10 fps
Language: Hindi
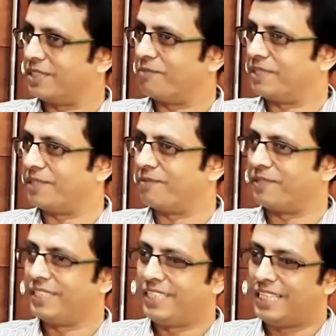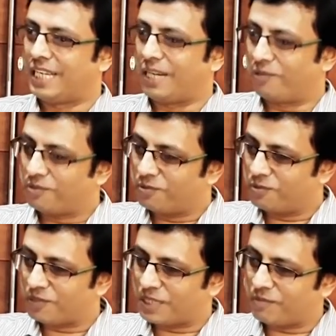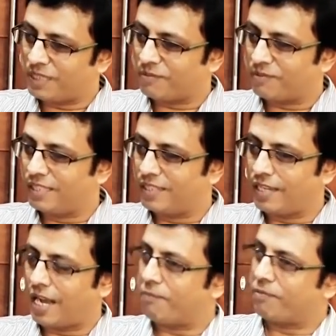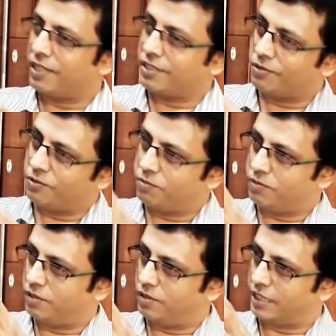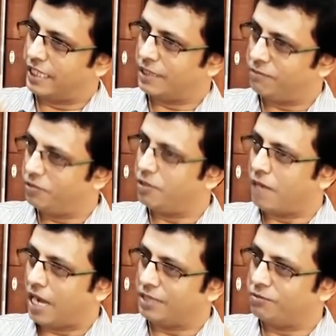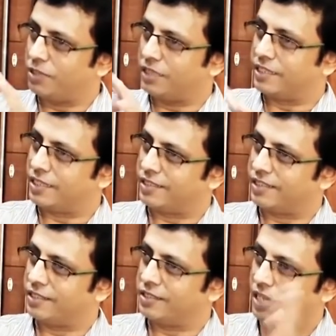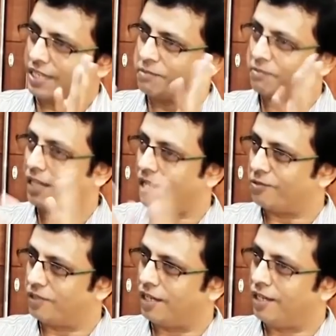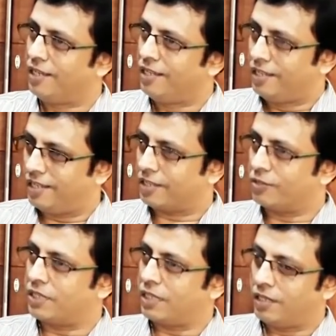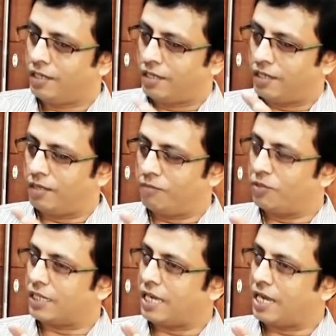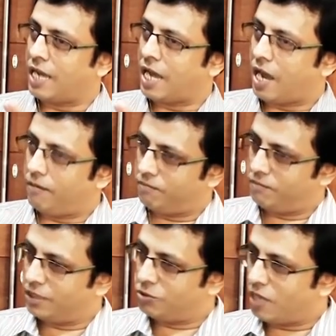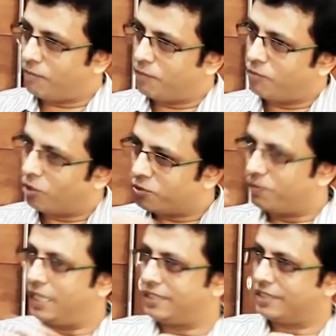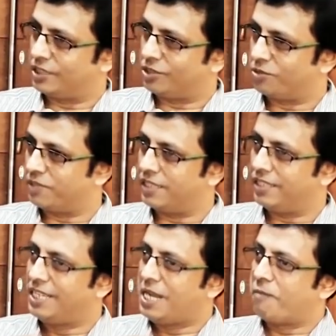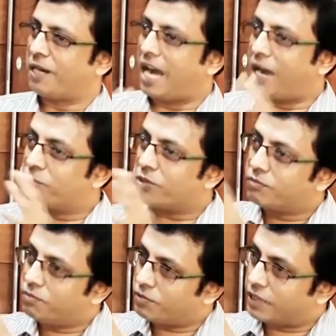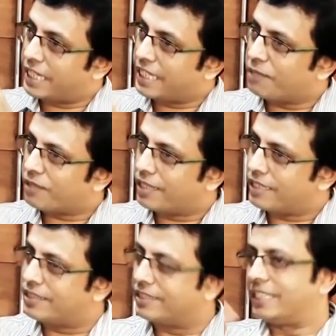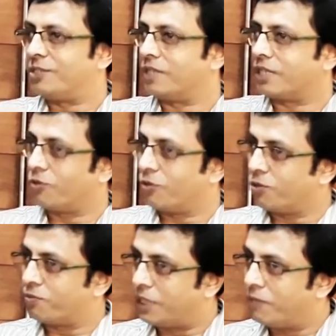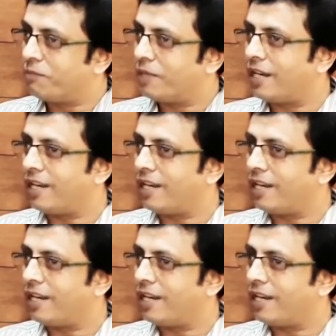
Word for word: से तीन महीना में और उखर बाद अपने अपना जो गेटअप जो आज मोला दिखा थे हाँ। दाढ़ी बढ़ा हुआ हाँ क्योंकि मोला क्या है मैं तो आप लोग बहुत पहले से चिंतों में हाँ। है पर वो गेटअप कैसे चेंज हुए कोनो फिल्म